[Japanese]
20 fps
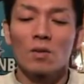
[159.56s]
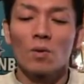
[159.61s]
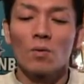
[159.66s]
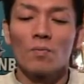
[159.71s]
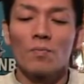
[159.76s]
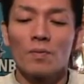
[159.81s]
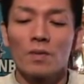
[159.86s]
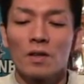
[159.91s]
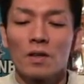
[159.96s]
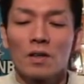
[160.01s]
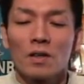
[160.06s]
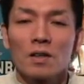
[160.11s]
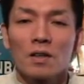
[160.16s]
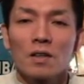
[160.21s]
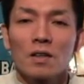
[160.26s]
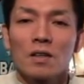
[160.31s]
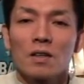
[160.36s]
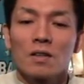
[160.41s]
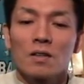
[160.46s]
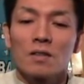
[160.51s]
ドン。
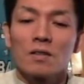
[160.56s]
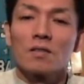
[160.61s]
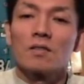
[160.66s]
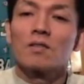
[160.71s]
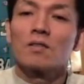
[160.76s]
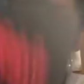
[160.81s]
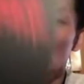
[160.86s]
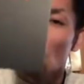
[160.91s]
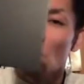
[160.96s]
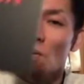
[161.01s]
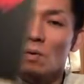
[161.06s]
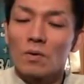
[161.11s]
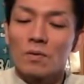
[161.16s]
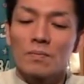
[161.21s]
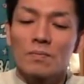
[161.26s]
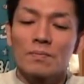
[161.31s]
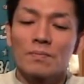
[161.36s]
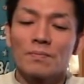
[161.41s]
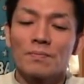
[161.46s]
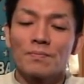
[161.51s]
ドン。う
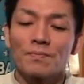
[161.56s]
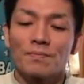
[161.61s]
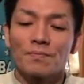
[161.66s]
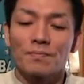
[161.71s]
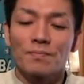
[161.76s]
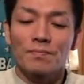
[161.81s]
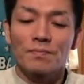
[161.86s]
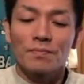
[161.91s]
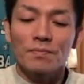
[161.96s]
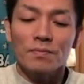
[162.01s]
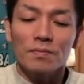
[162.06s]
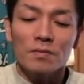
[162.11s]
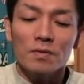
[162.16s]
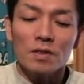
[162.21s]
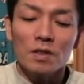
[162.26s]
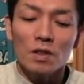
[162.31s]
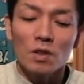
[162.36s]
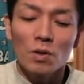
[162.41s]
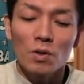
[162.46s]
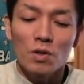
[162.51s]

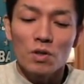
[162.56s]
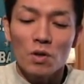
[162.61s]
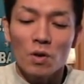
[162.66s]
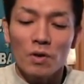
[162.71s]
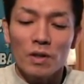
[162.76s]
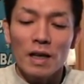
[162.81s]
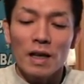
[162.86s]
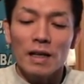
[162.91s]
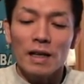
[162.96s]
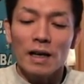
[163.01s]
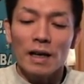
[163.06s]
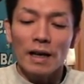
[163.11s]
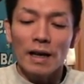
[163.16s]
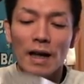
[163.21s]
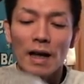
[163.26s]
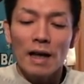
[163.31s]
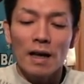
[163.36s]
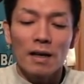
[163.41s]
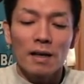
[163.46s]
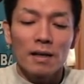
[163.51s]
ん。よいしょ、何か
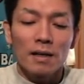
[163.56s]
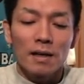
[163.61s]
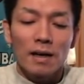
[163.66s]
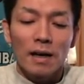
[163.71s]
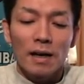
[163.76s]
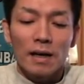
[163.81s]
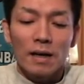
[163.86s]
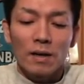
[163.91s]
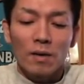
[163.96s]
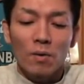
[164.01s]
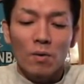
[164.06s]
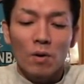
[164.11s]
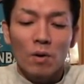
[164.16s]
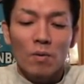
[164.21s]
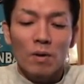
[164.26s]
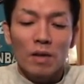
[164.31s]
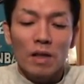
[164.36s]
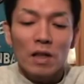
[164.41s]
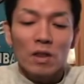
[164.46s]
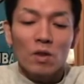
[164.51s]
な？はい、これ
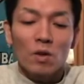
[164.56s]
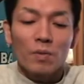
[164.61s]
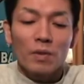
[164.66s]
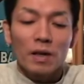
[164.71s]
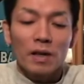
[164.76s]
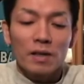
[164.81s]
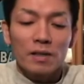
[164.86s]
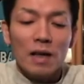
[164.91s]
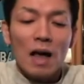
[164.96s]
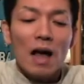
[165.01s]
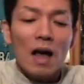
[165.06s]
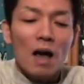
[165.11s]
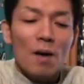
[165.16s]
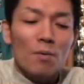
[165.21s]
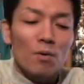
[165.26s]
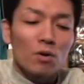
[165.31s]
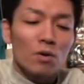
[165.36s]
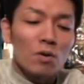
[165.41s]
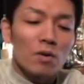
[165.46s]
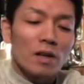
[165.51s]
は何のフィアレス？あー、
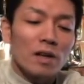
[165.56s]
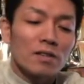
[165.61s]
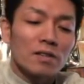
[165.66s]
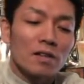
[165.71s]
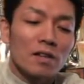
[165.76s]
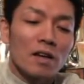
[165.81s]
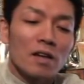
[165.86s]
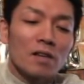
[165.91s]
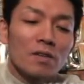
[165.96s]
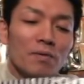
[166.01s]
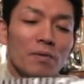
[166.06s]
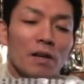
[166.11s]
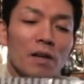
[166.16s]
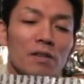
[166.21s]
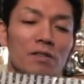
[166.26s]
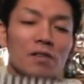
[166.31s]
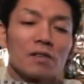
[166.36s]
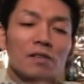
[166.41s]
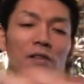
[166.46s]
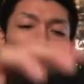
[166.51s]
僕の大好きな
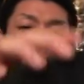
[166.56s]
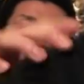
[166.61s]
フィアレスです